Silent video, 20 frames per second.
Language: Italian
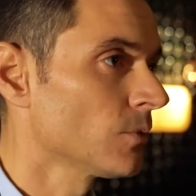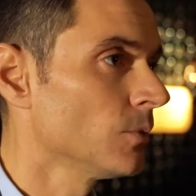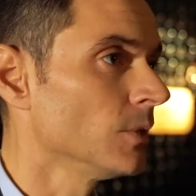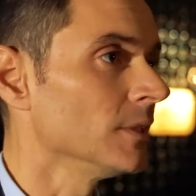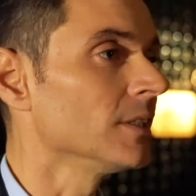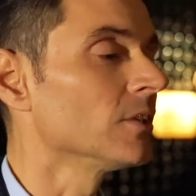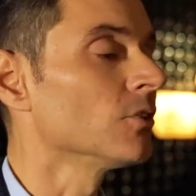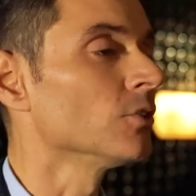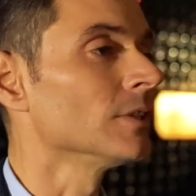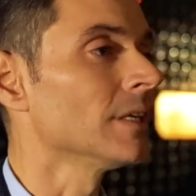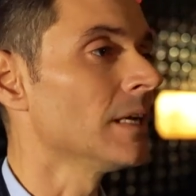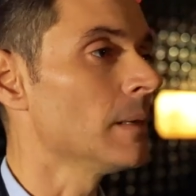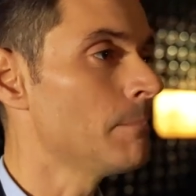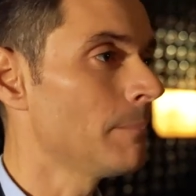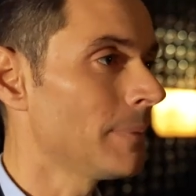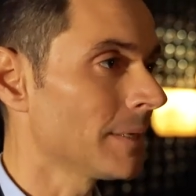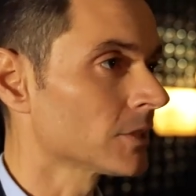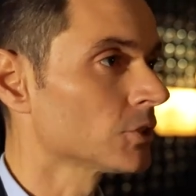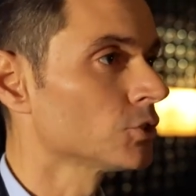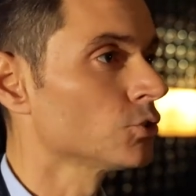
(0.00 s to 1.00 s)
quindi con delle
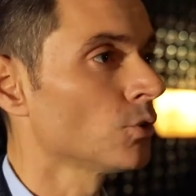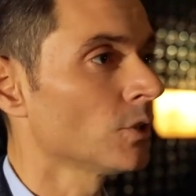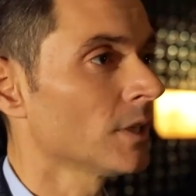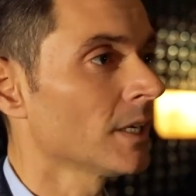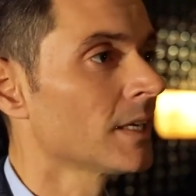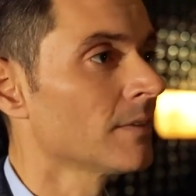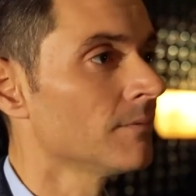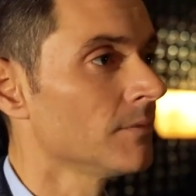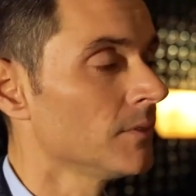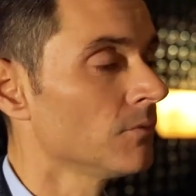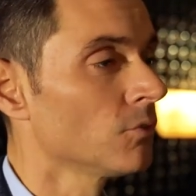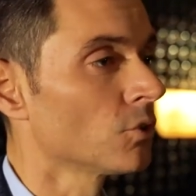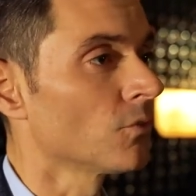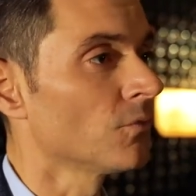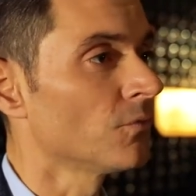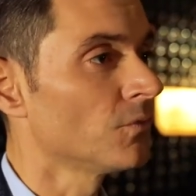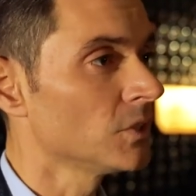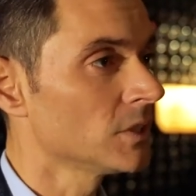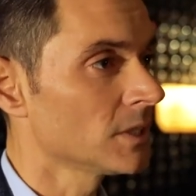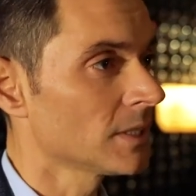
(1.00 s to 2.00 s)
persone che vivono
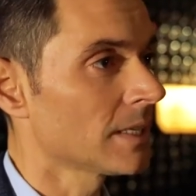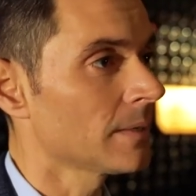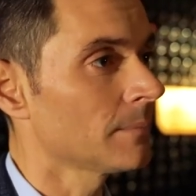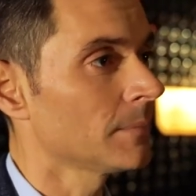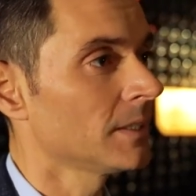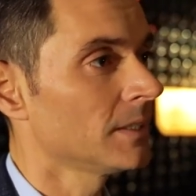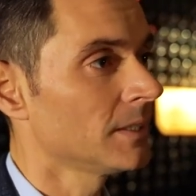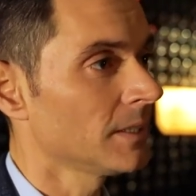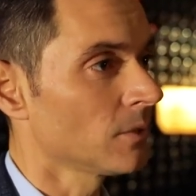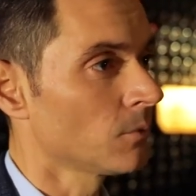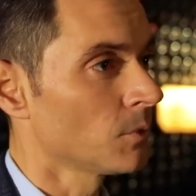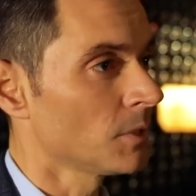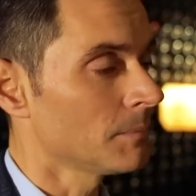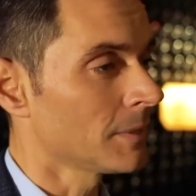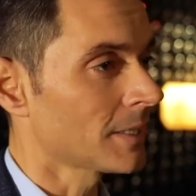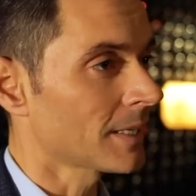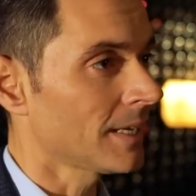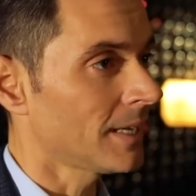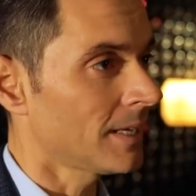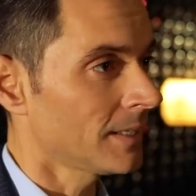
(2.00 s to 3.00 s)
fisicamente in quei
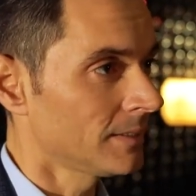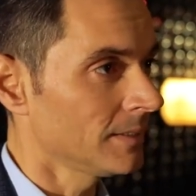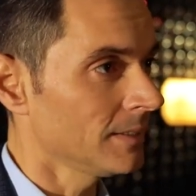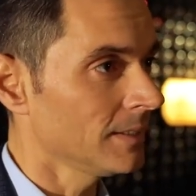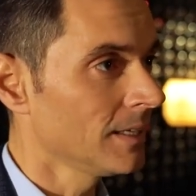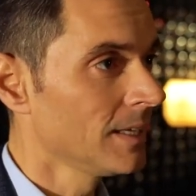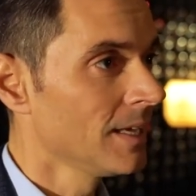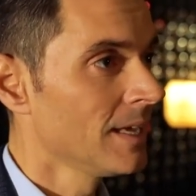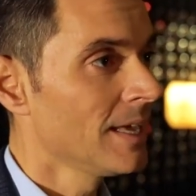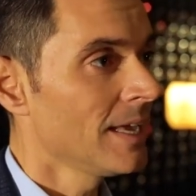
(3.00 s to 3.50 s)
mercati